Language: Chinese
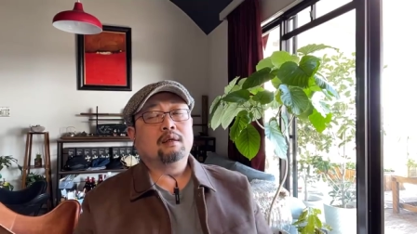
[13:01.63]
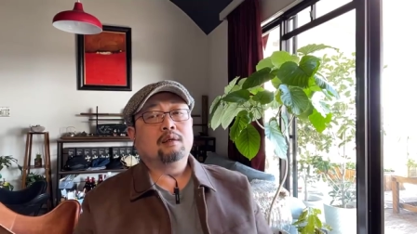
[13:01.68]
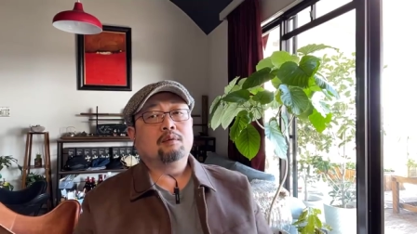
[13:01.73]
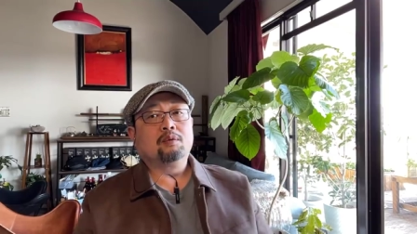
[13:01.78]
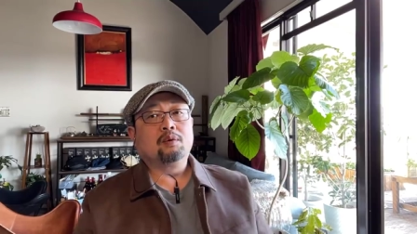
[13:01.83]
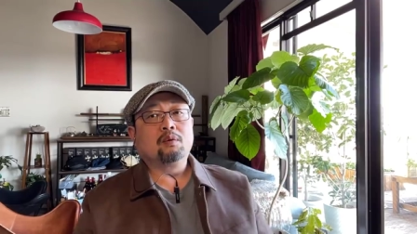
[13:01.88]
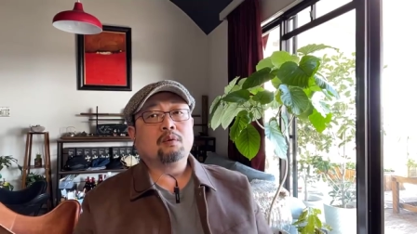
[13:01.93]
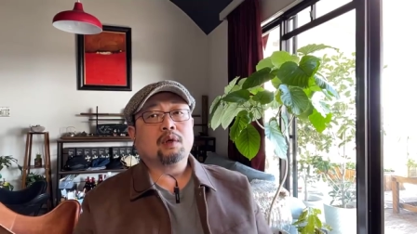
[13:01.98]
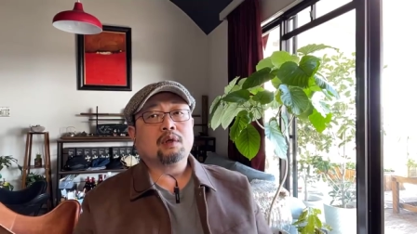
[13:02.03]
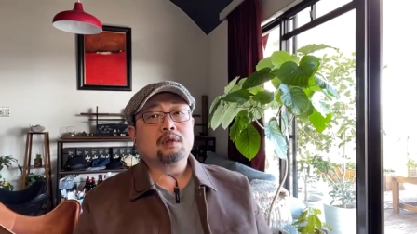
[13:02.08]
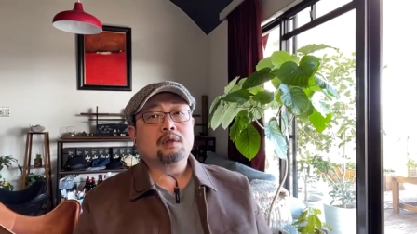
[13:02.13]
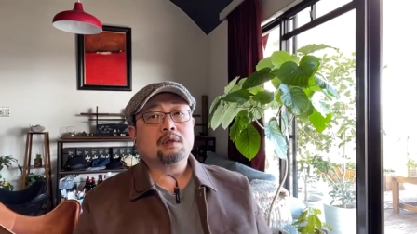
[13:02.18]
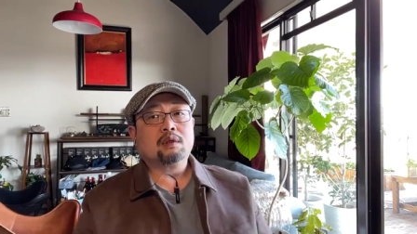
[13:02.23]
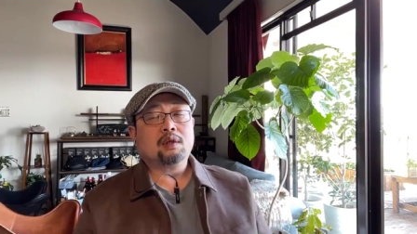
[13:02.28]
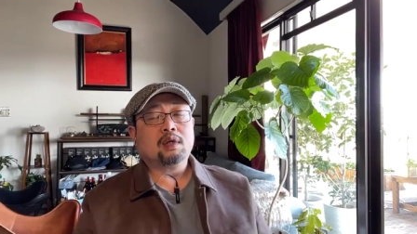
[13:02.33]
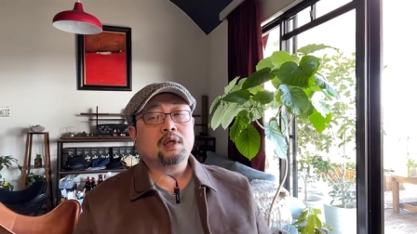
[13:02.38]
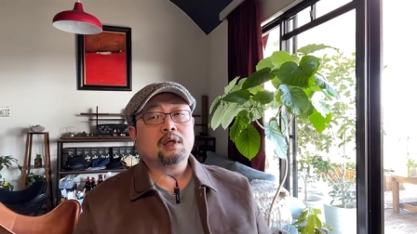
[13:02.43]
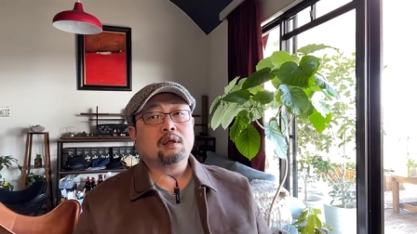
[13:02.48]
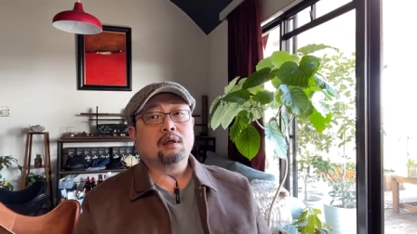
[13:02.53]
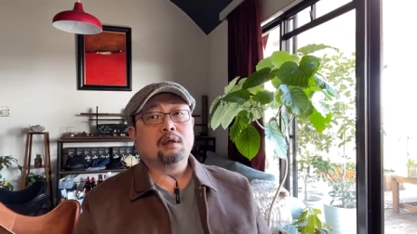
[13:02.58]
不光是
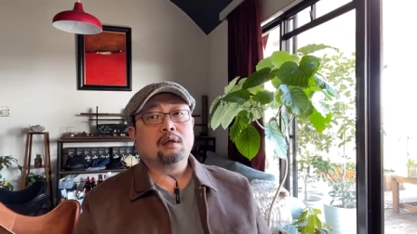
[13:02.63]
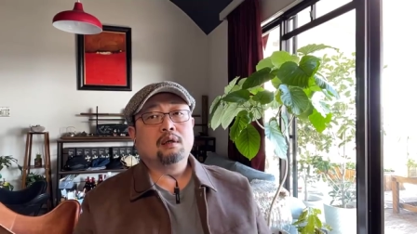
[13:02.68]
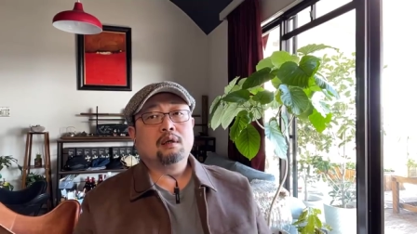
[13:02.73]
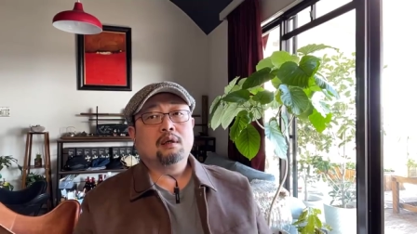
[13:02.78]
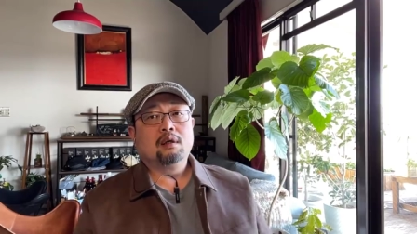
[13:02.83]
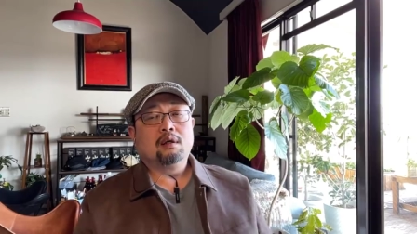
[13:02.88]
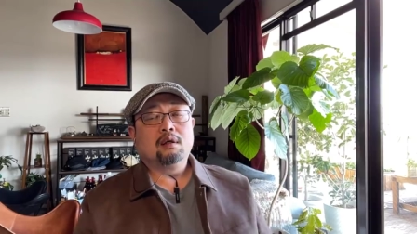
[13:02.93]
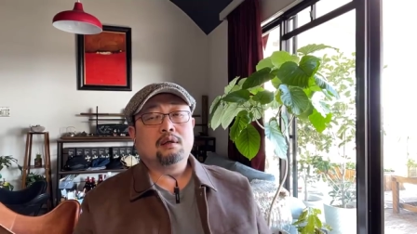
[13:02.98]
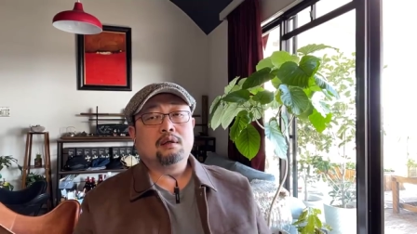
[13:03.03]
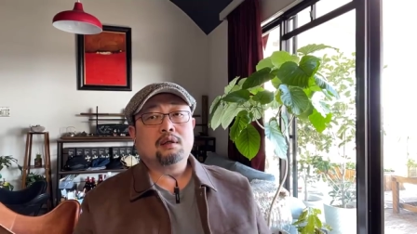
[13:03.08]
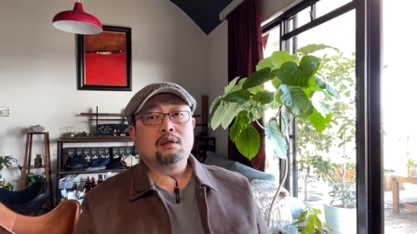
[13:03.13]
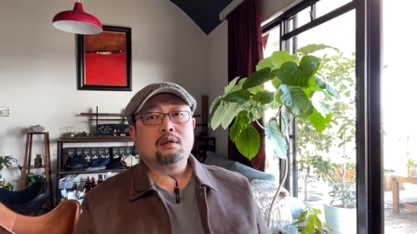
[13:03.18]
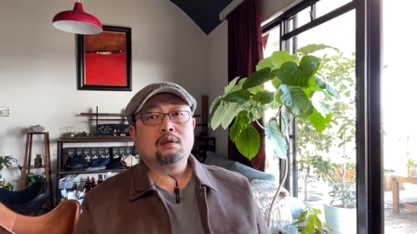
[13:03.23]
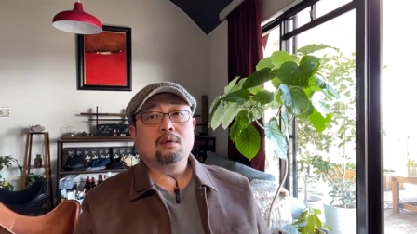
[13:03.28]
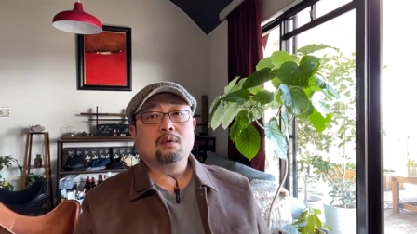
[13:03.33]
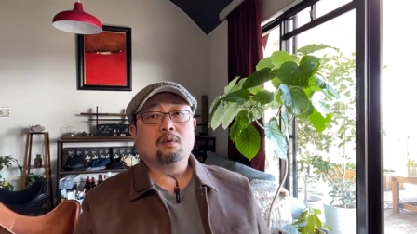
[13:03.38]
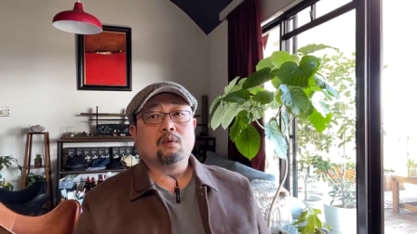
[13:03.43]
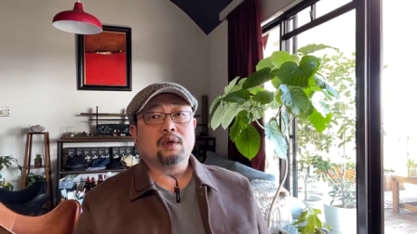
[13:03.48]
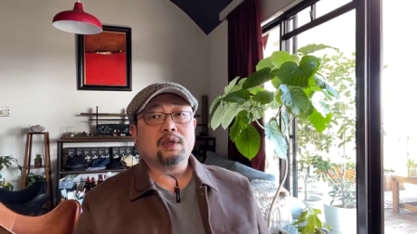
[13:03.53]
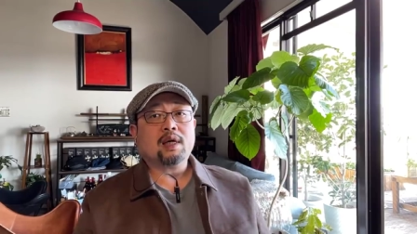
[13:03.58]
那个呃
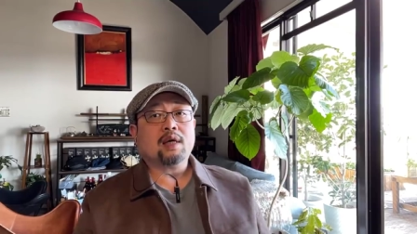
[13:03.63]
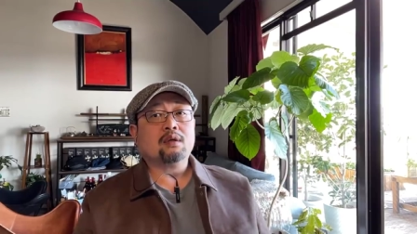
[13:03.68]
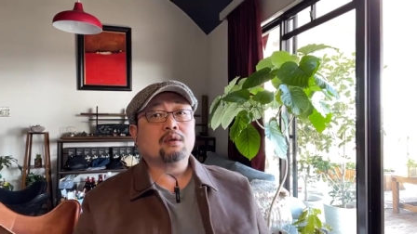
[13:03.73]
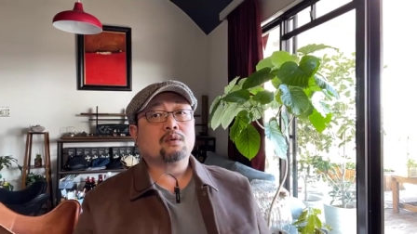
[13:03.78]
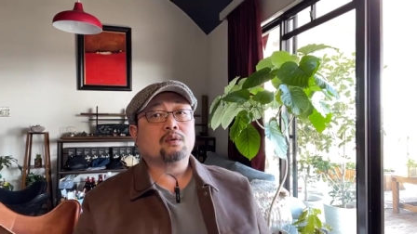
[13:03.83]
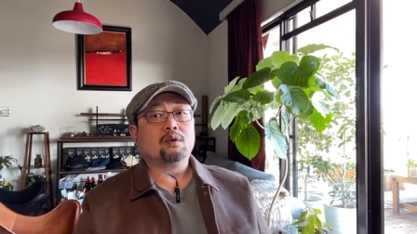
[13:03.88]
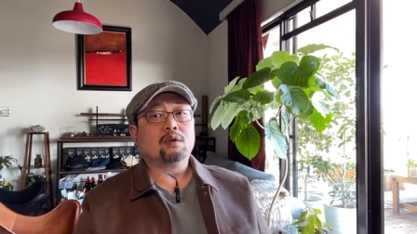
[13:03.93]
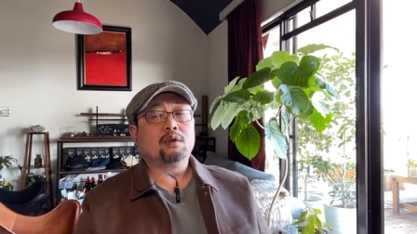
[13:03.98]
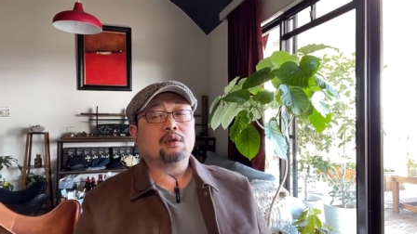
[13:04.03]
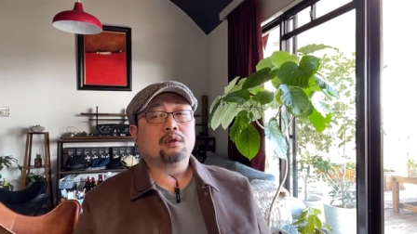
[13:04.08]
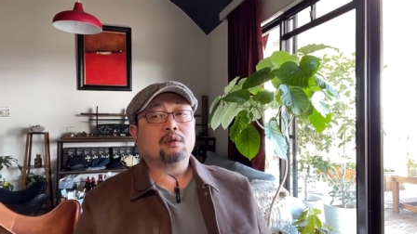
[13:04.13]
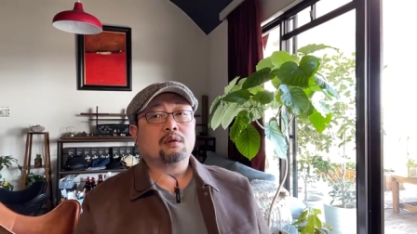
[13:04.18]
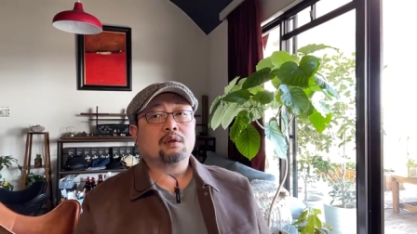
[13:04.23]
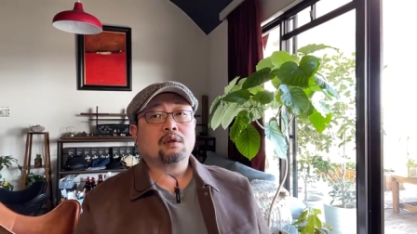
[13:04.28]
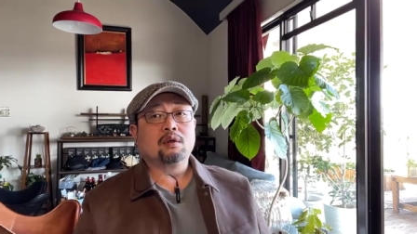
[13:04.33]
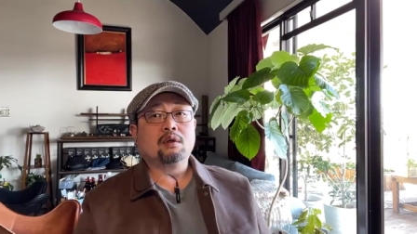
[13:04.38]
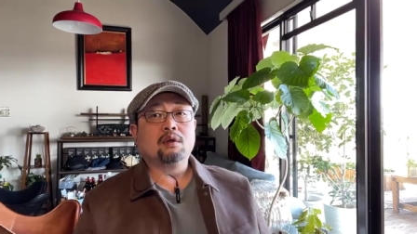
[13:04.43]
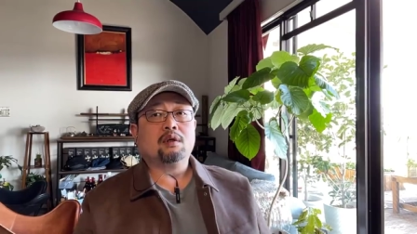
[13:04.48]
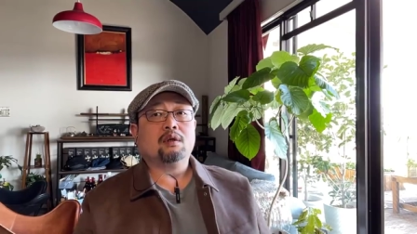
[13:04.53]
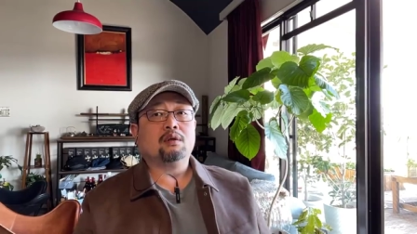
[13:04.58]
国家的损失，
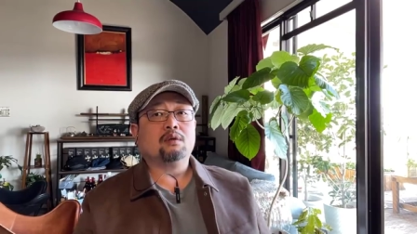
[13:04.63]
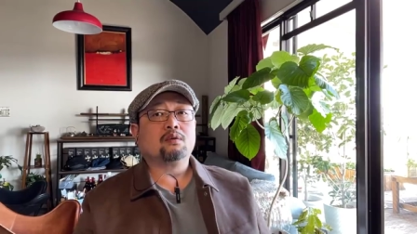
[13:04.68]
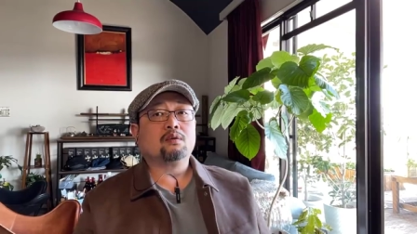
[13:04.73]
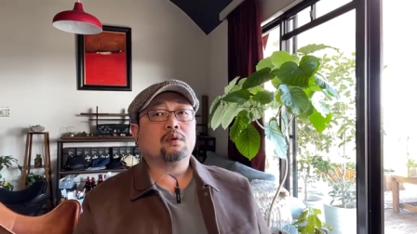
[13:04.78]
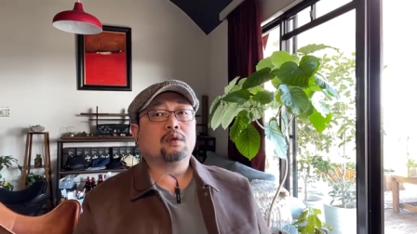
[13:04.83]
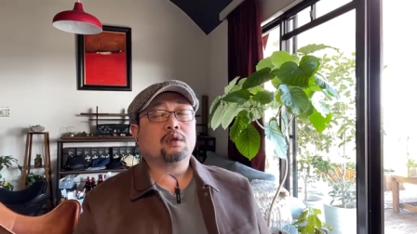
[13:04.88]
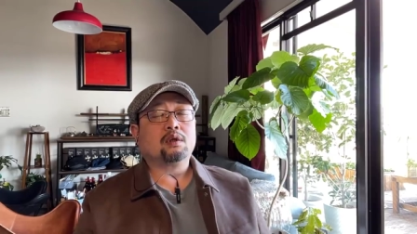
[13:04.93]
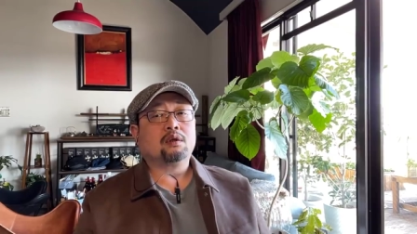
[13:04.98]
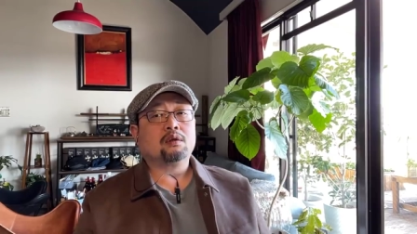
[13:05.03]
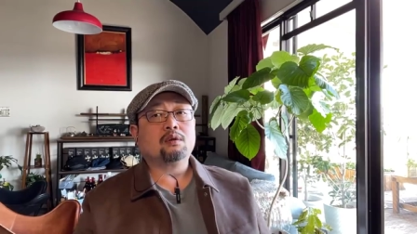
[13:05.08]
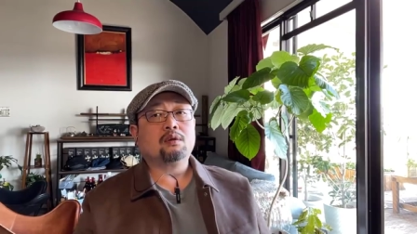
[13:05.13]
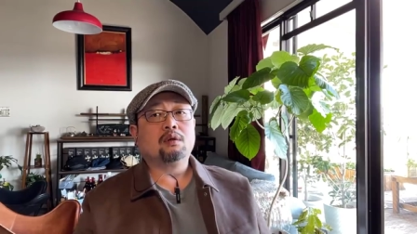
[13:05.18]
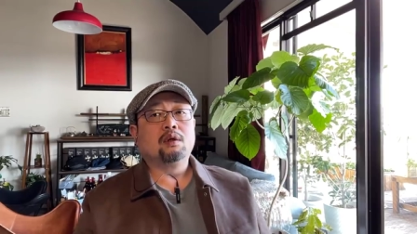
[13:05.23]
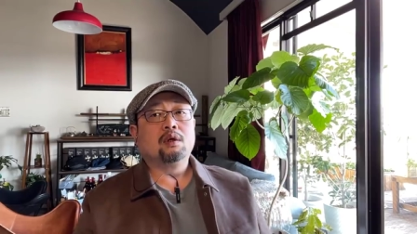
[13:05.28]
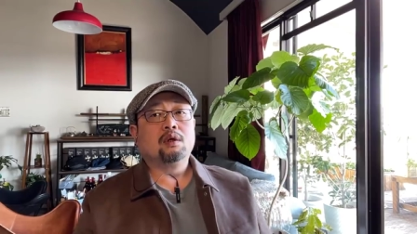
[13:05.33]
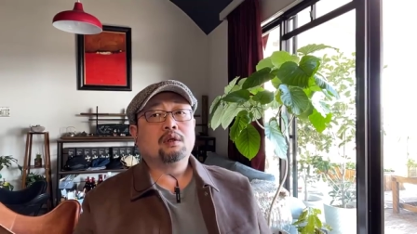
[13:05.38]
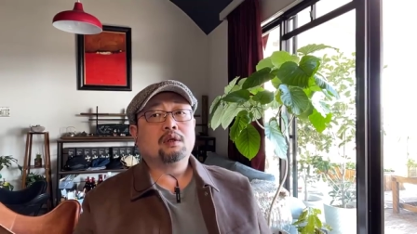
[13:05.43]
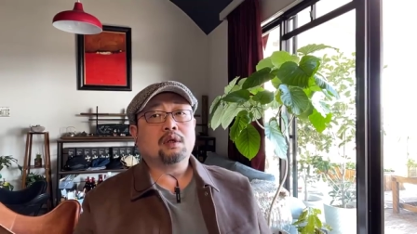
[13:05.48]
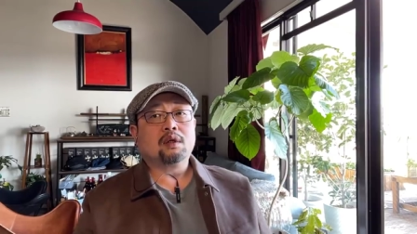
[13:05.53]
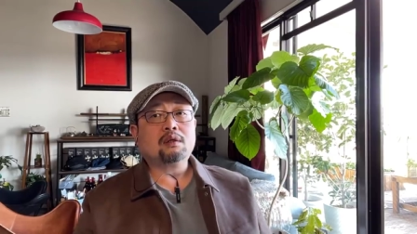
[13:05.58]
个人的损失，就是
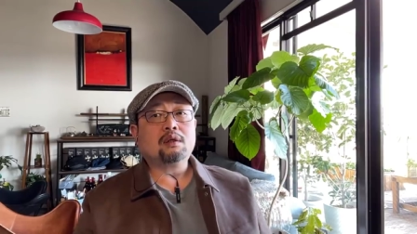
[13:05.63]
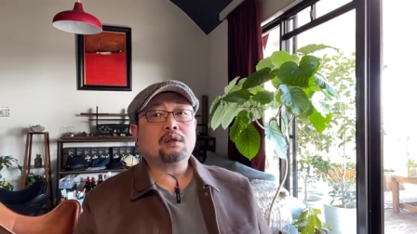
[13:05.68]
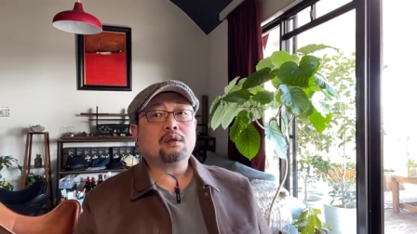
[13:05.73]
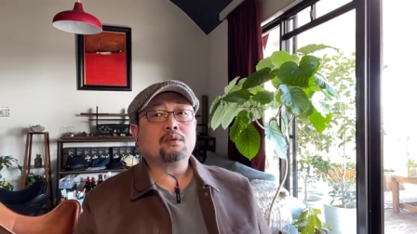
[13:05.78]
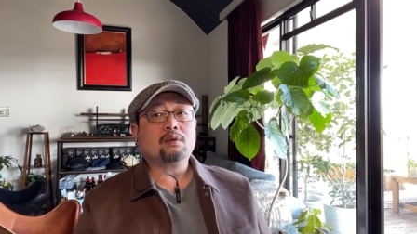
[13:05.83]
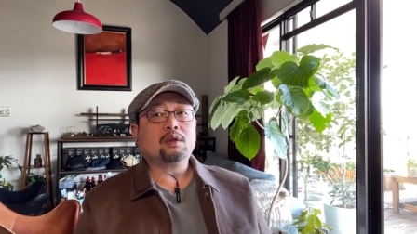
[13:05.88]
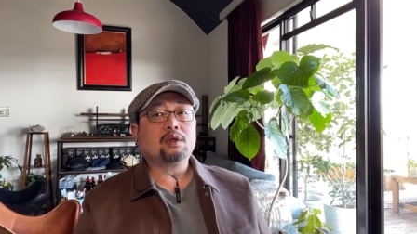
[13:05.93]
整体对